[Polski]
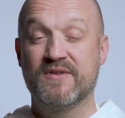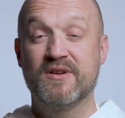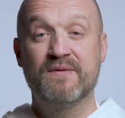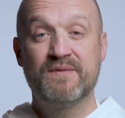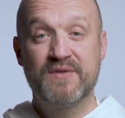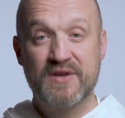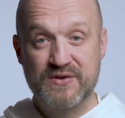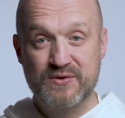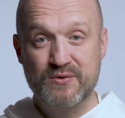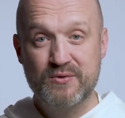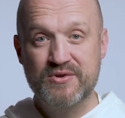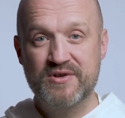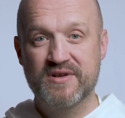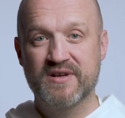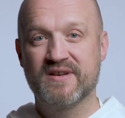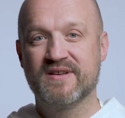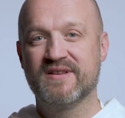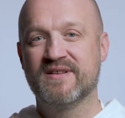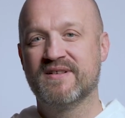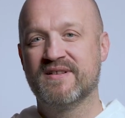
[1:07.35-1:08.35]
W
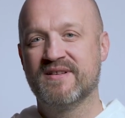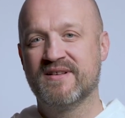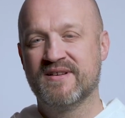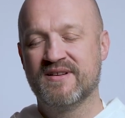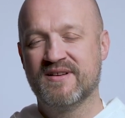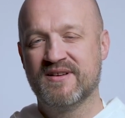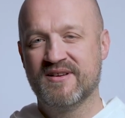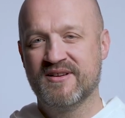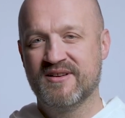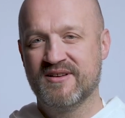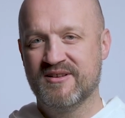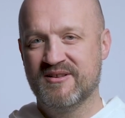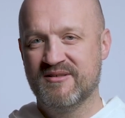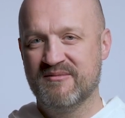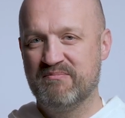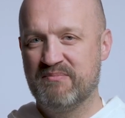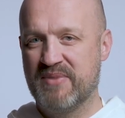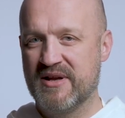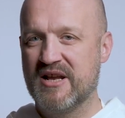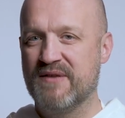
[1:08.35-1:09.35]
Jezusie,
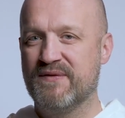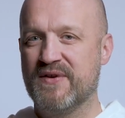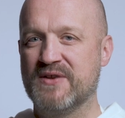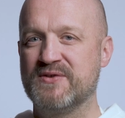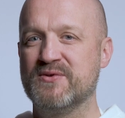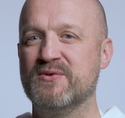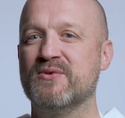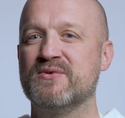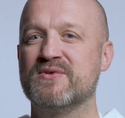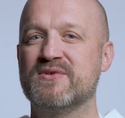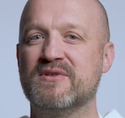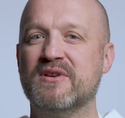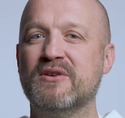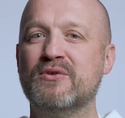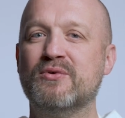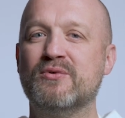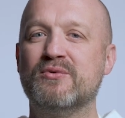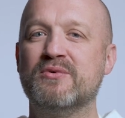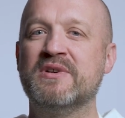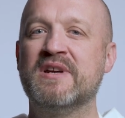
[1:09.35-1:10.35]
parafrazując
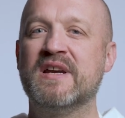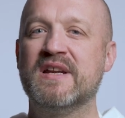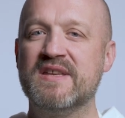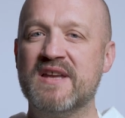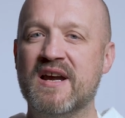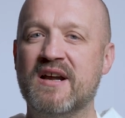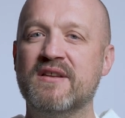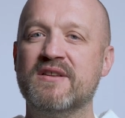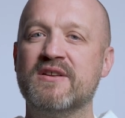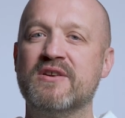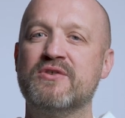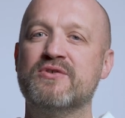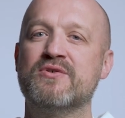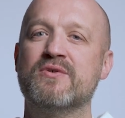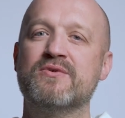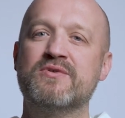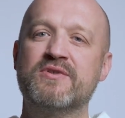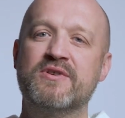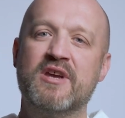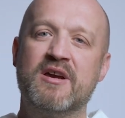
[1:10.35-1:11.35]
tytuł genialnej
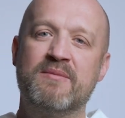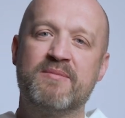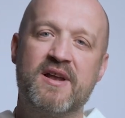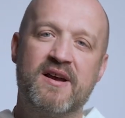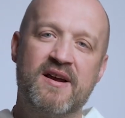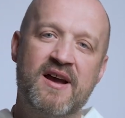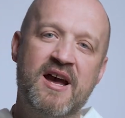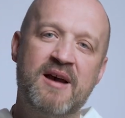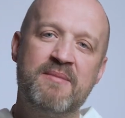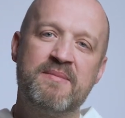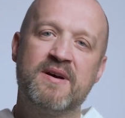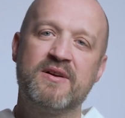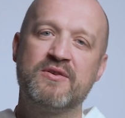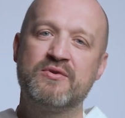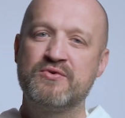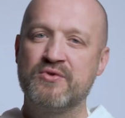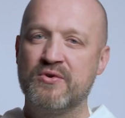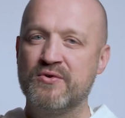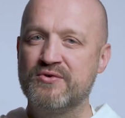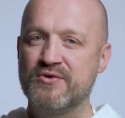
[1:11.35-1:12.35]
książki Abrahama,
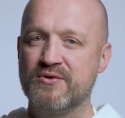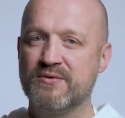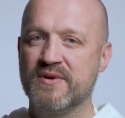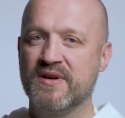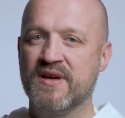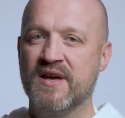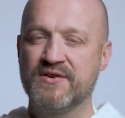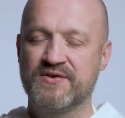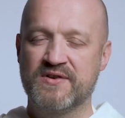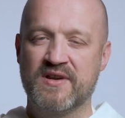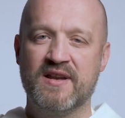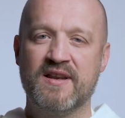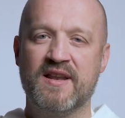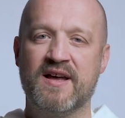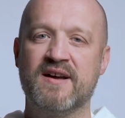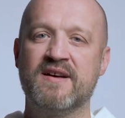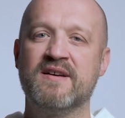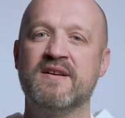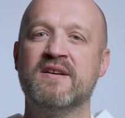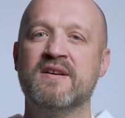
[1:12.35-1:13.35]
Joshua
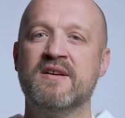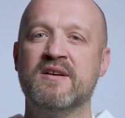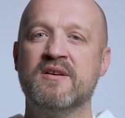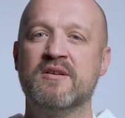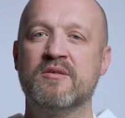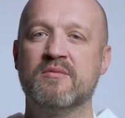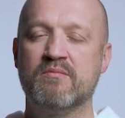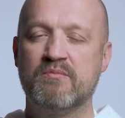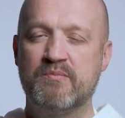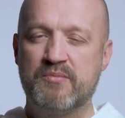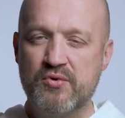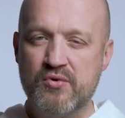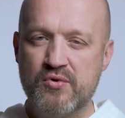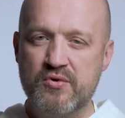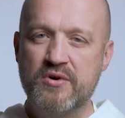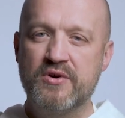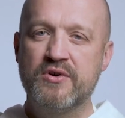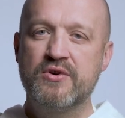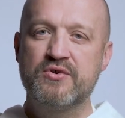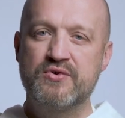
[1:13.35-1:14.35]
Heschela,
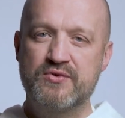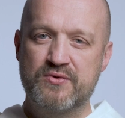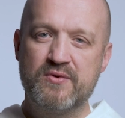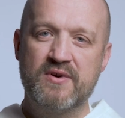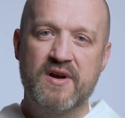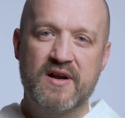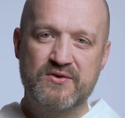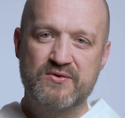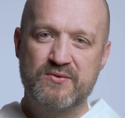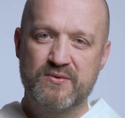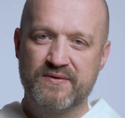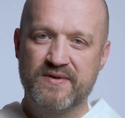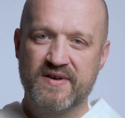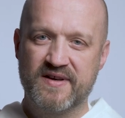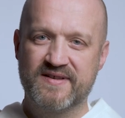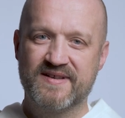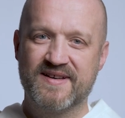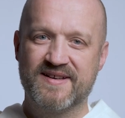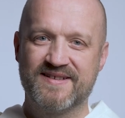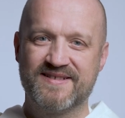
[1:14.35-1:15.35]
Bóg szuka
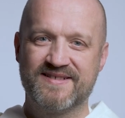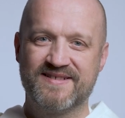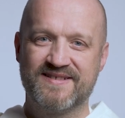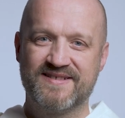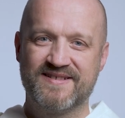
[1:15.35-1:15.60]
człowieka.